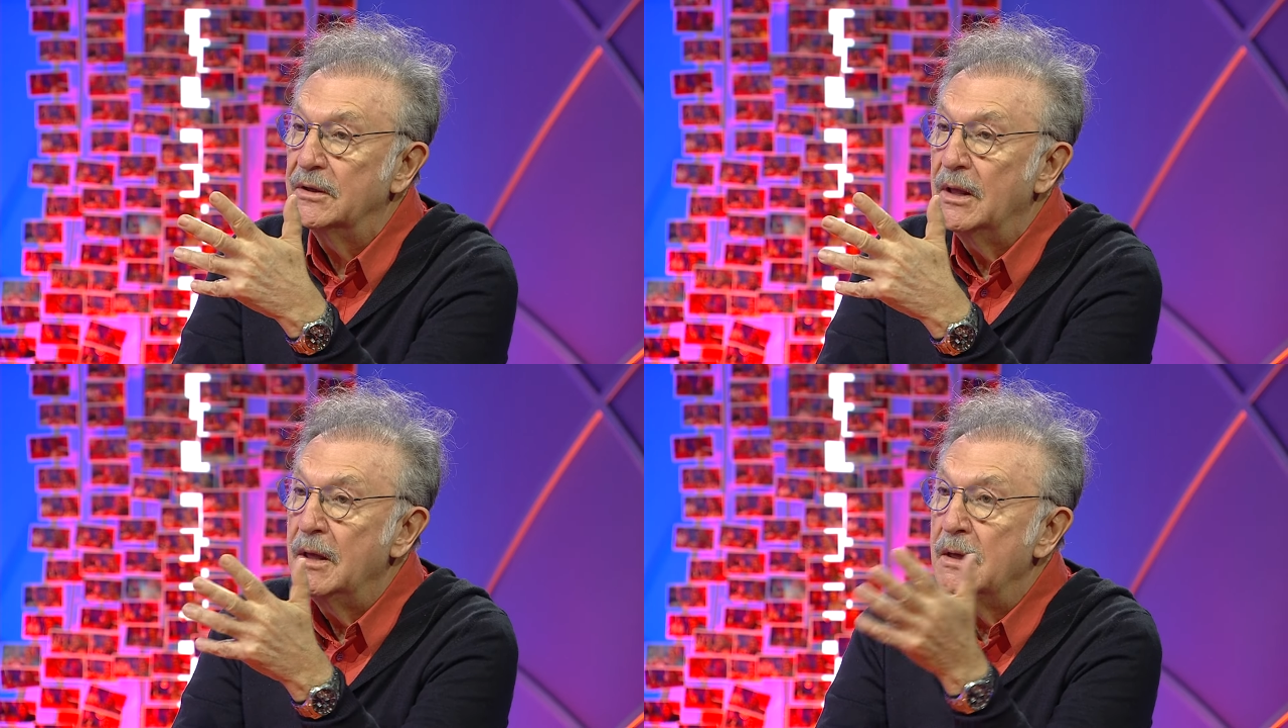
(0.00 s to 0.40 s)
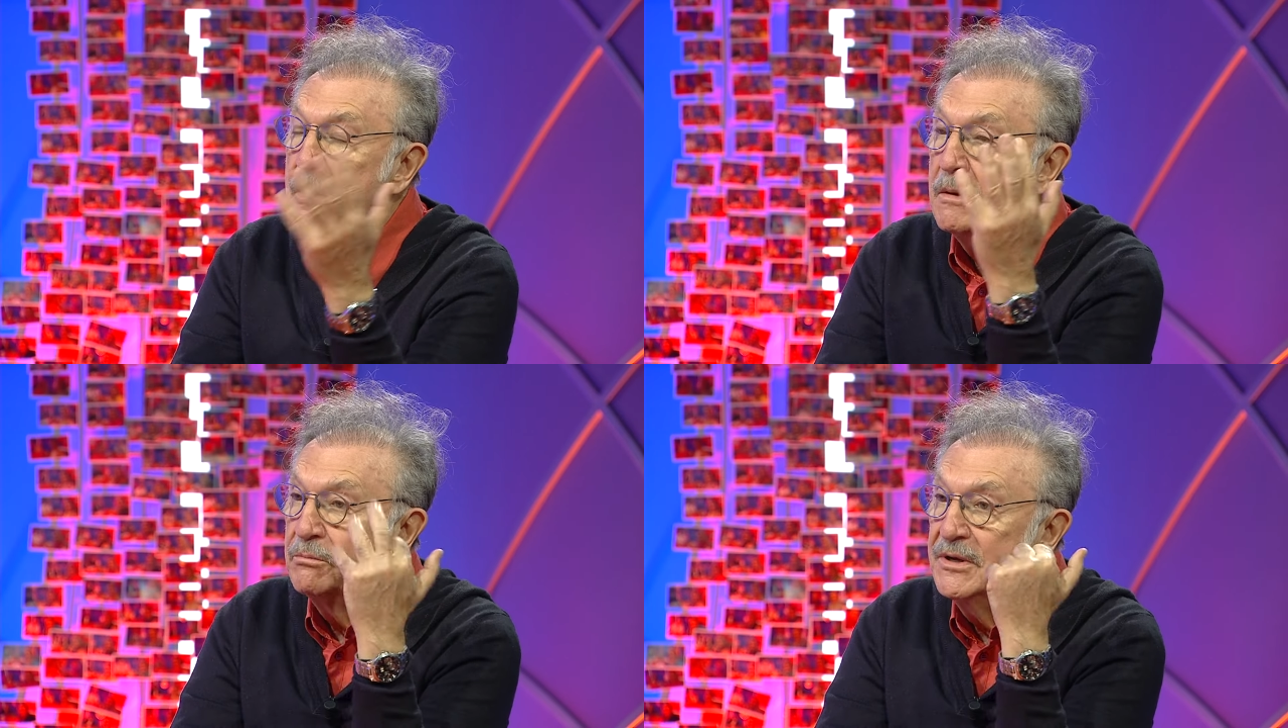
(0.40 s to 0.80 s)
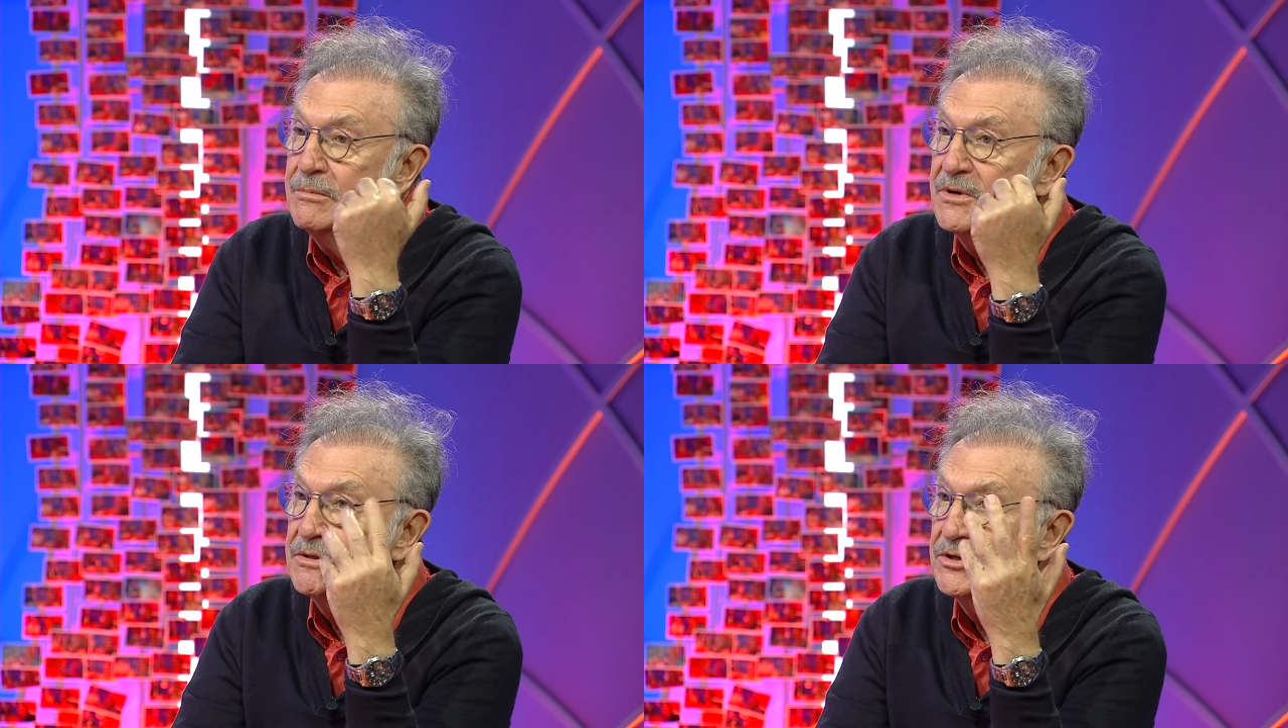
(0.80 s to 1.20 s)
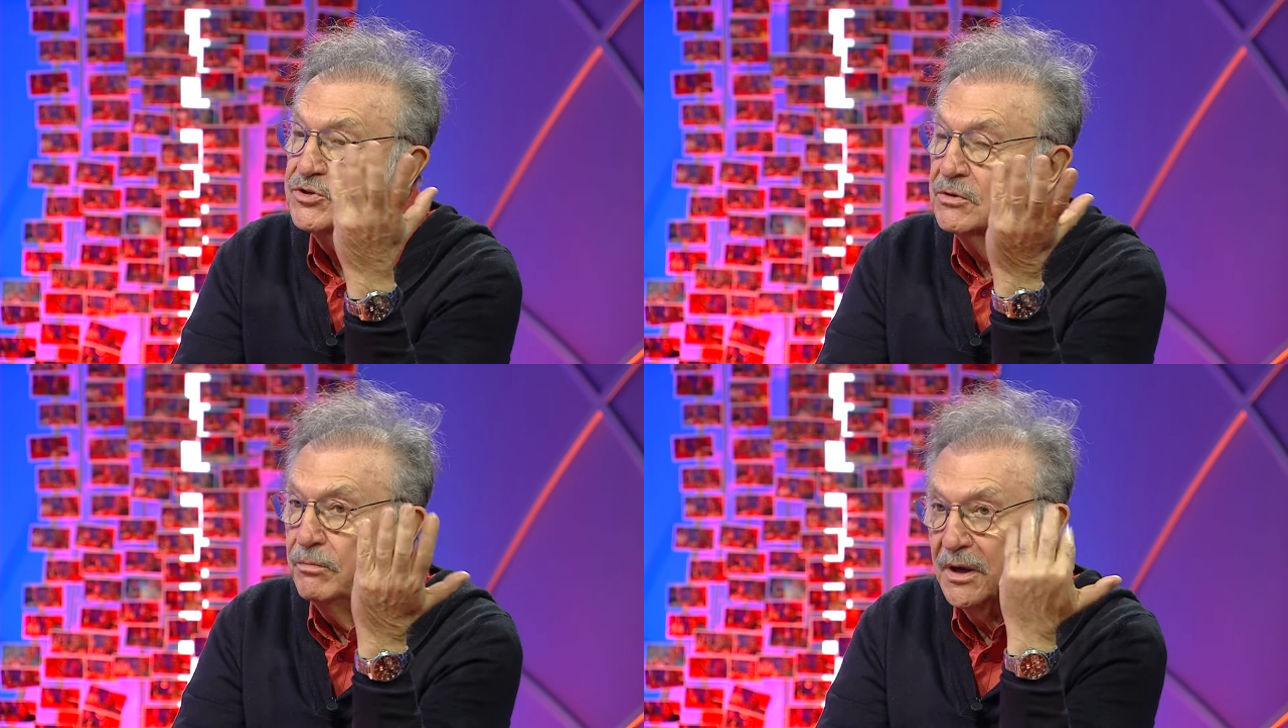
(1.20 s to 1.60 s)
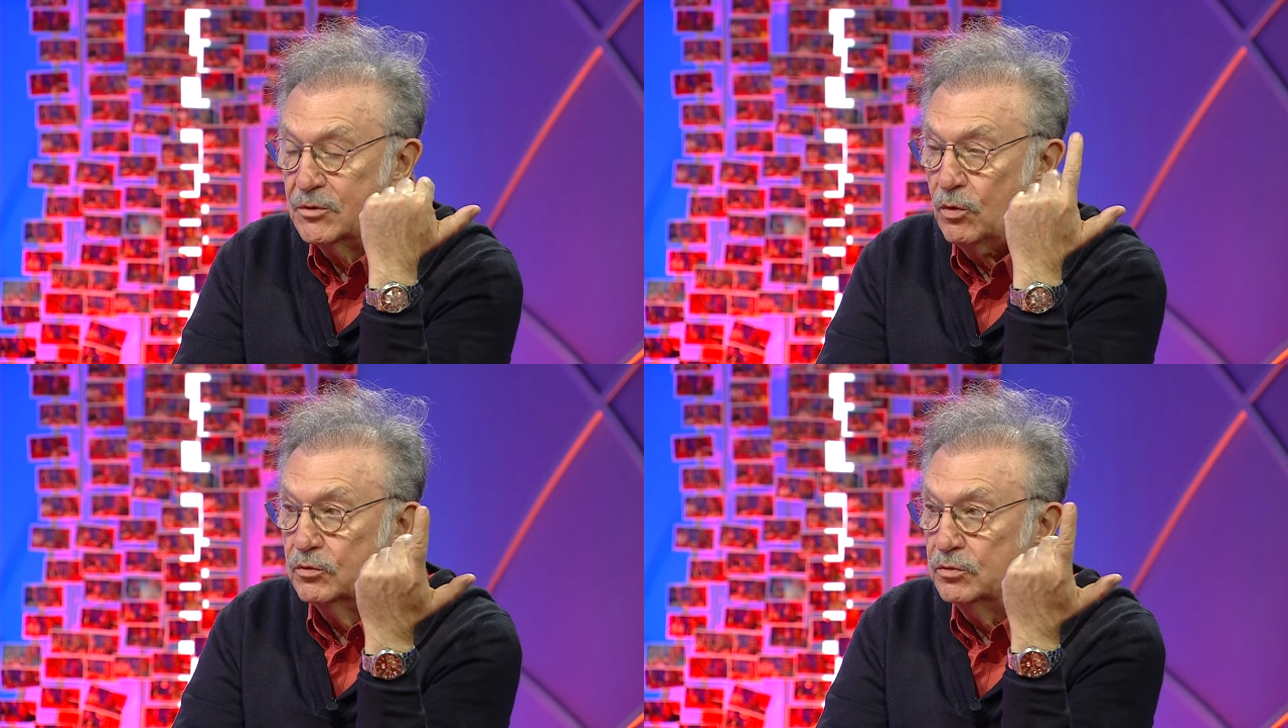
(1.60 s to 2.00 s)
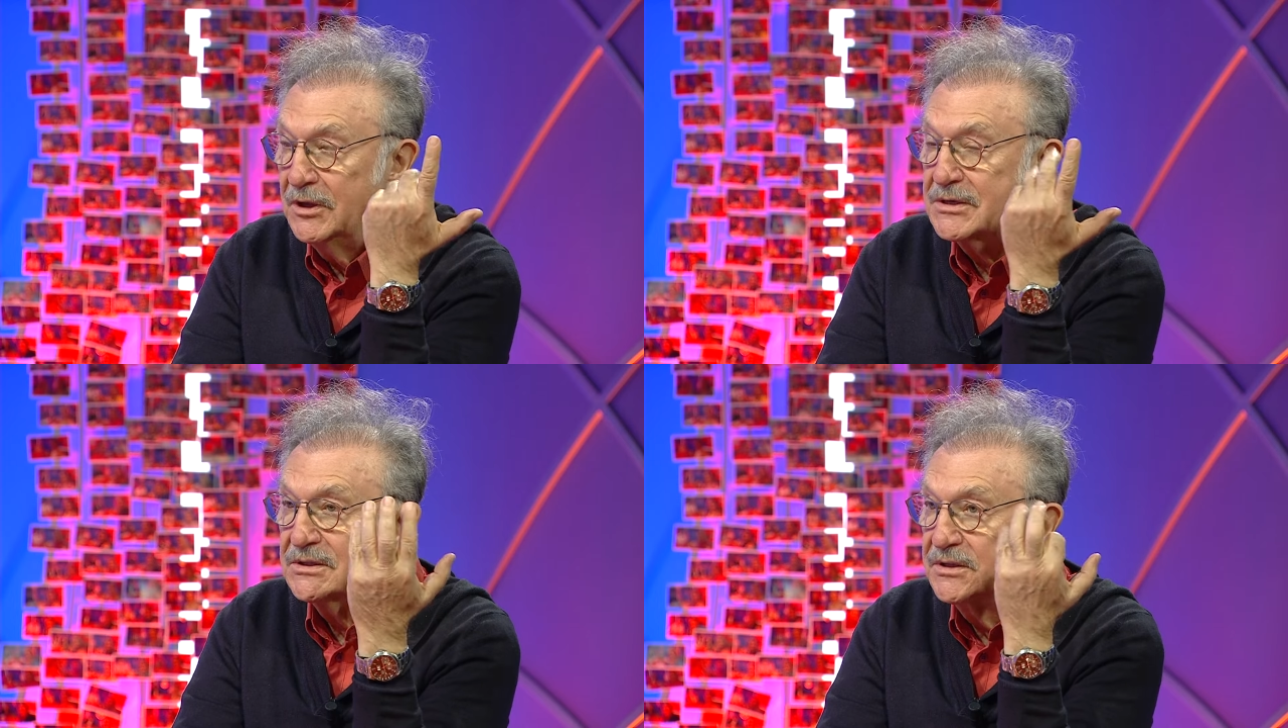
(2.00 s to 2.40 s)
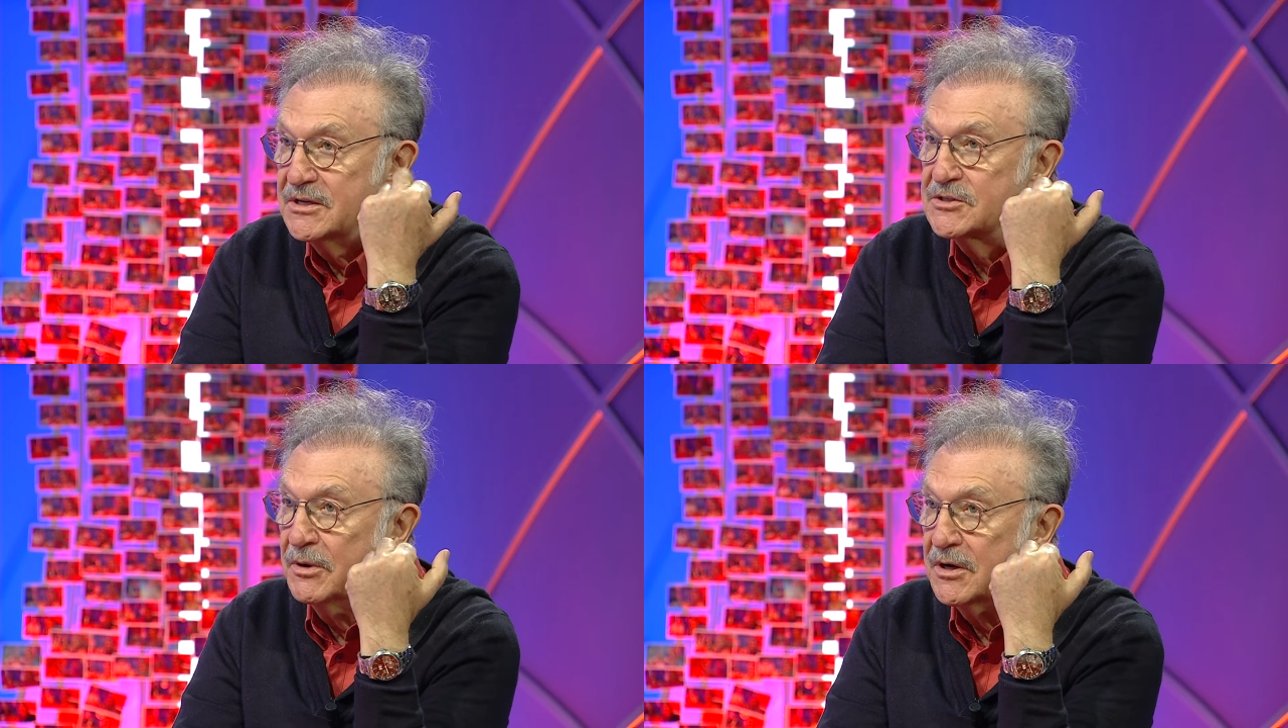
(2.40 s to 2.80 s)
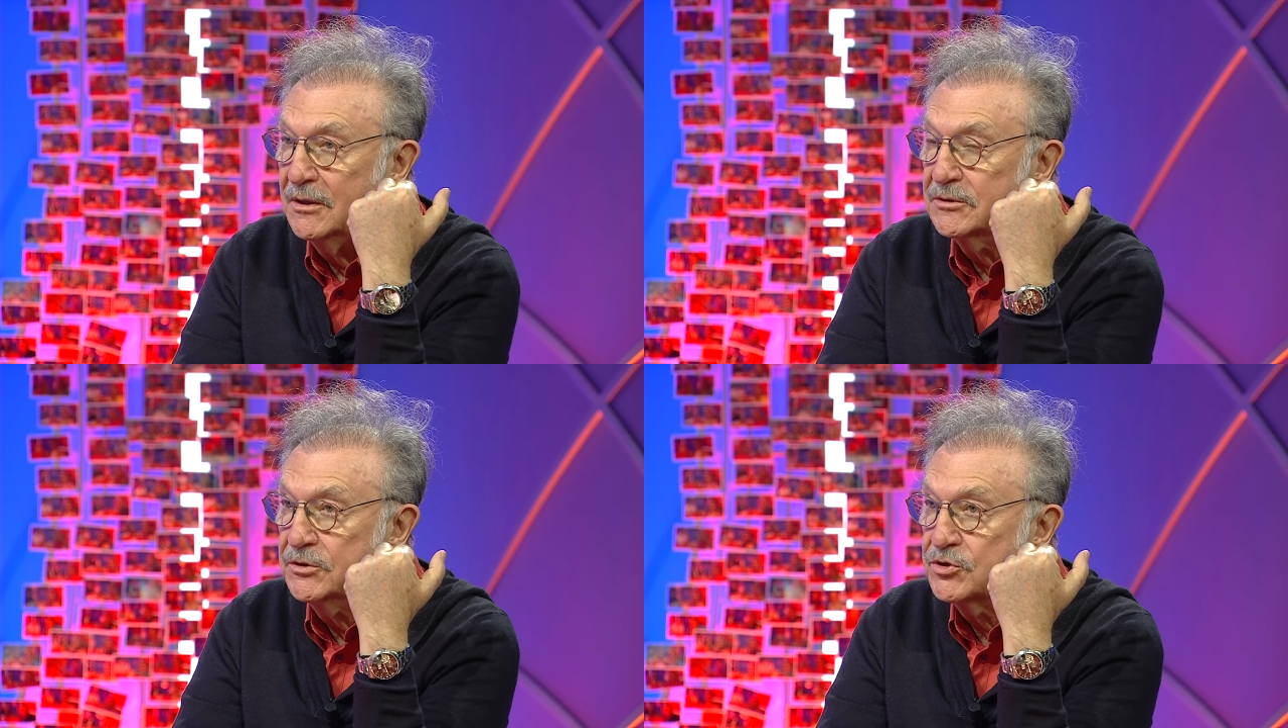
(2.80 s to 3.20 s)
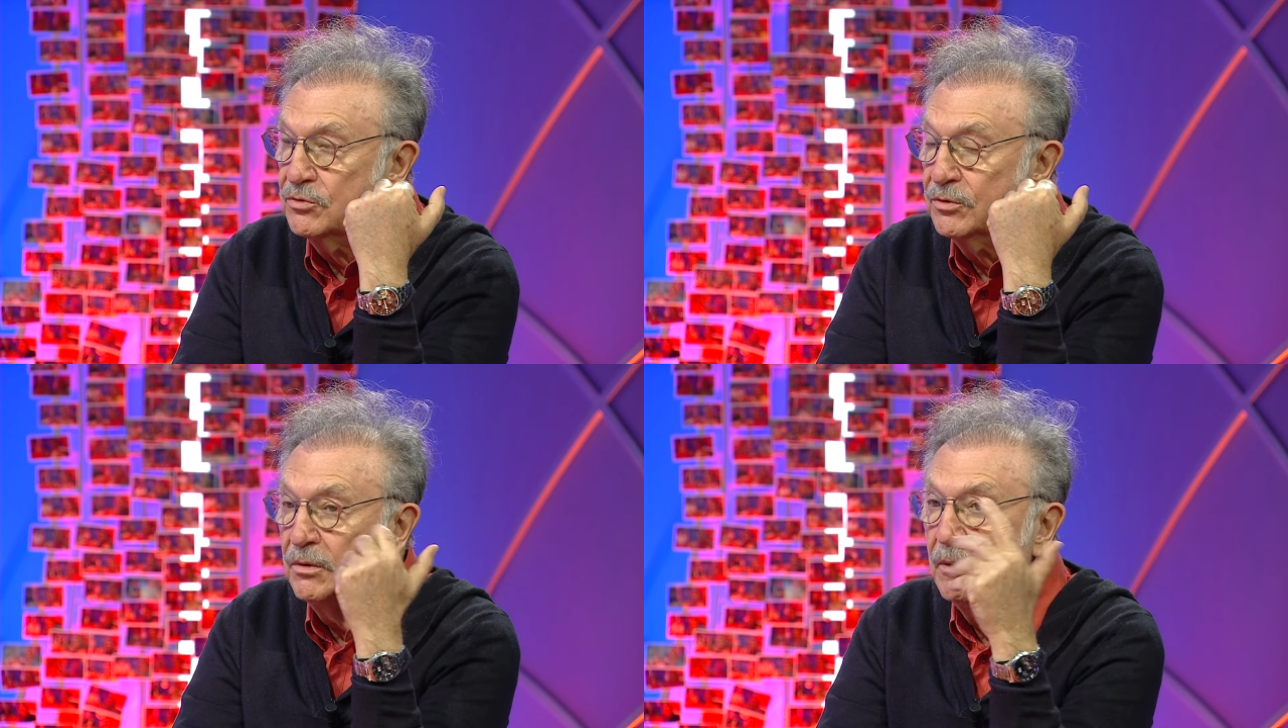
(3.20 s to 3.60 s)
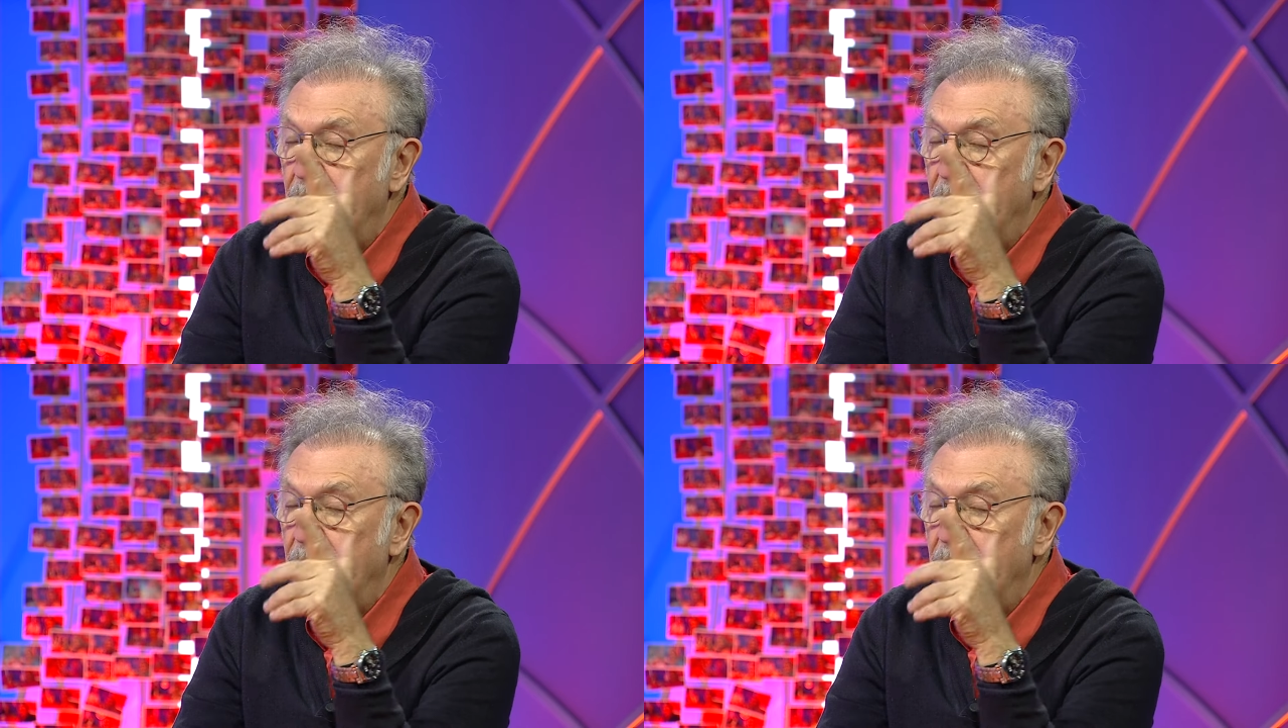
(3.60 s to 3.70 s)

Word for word: Evet bilmediği için, belki okullarda da ezbere aldığı için onu